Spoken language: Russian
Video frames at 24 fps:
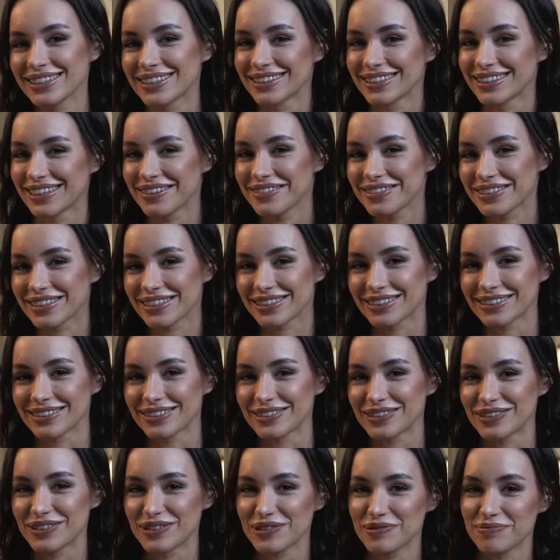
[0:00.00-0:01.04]
да, вот
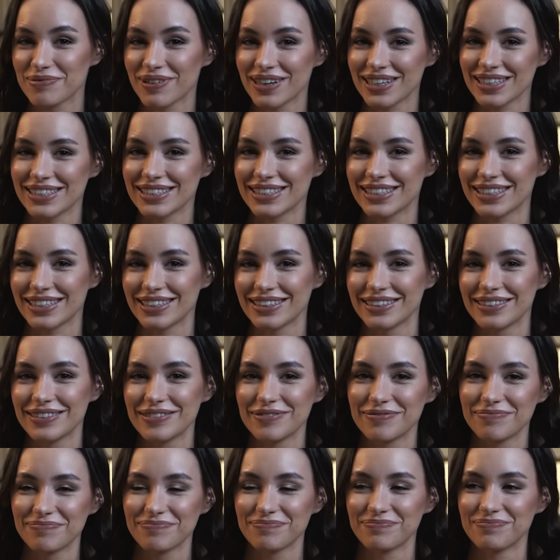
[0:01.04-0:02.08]
этот дубайский
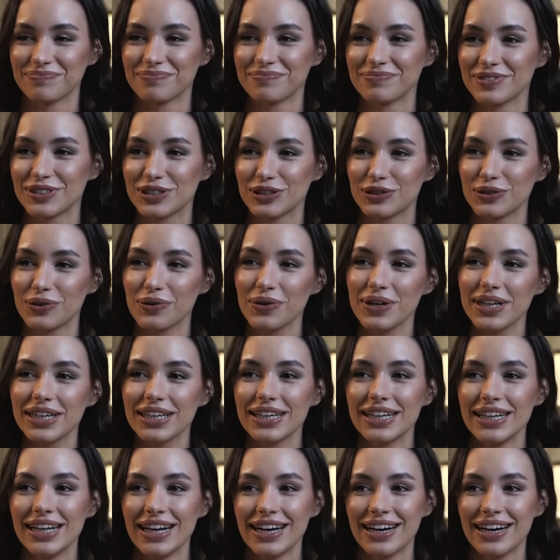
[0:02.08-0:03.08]
зной,